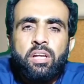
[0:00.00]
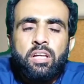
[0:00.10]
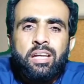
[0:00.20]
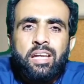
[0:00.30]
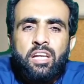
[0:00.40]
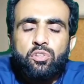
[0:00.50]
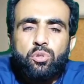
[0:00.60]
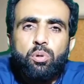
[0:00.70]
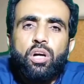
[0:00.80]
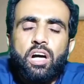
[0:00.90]
कि एक तो
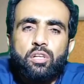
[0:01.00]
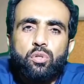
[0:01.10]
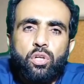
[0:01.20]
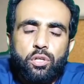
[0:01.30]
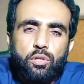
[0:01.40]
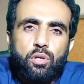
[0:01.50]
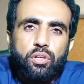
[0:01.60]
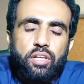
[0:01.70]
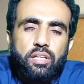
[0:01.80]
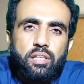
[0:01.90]
बुखार को कंट्रोल
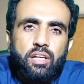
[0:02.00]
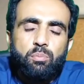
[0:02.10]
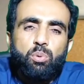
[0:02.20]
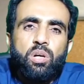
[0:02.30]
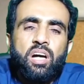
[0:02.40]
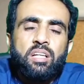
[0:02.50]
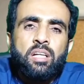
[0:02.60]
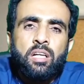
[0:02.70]
रखना है बुखार के